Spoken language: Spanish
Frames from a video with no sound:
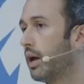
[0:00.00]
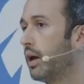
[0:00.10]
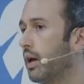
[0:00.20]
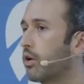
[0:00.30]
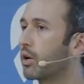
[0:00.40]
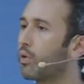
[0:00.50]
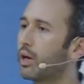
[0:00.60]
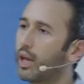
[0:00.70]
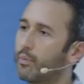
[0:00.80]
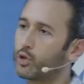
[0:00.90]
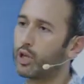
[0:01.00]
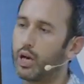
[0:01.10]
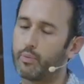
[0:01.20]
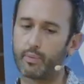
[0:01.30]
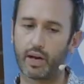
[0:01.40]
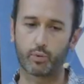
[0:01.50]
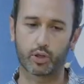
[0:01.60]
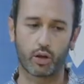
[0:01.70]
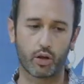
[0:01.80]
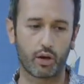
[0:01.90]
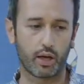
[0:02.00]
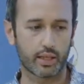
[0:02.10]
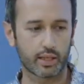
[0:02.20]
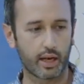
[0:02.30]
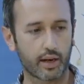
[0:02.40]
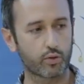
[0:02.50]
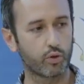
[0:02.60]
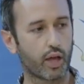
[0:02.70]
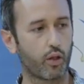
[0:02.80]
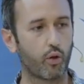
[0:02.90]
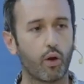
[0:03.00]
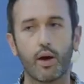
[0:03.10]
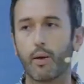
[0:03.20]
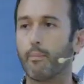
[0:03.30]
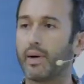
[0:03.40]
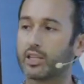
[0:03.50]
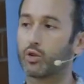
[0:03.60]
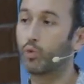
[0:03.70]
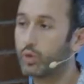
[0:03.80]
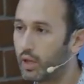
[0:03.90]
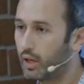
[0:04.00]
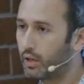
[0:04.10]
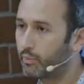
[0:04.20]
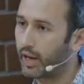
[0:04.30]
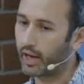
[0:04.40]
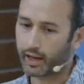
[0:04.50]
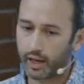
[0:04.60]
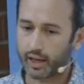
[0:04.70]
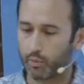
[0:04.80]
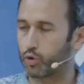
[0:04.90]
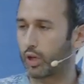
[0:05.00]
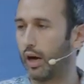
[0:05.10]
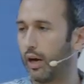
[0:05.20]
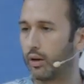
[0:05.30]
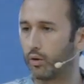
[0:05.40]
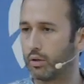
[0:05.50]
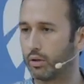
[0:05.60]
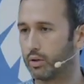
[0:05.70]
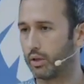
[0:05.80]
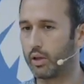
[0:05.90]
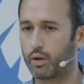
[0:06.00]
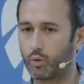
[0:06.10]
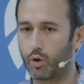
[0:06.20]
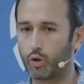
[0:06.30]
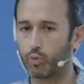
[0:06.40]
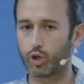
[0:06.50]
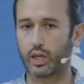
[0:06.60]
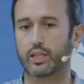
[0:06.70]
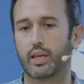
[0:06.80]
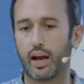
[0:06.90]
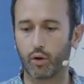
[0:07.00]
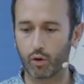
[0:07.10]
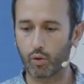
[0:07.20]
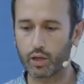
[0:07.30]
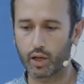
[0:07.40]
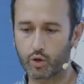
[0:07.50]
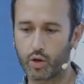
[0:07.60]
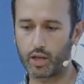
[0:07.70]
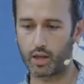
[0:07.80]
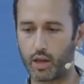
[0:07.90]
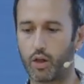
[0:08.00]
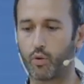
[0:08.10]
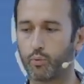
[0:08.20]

Y lo que Google quiere mostrar en la primera posición es el resultado más útil para aquel que busca algo tú cuando buscas algo en Google tienes una intención.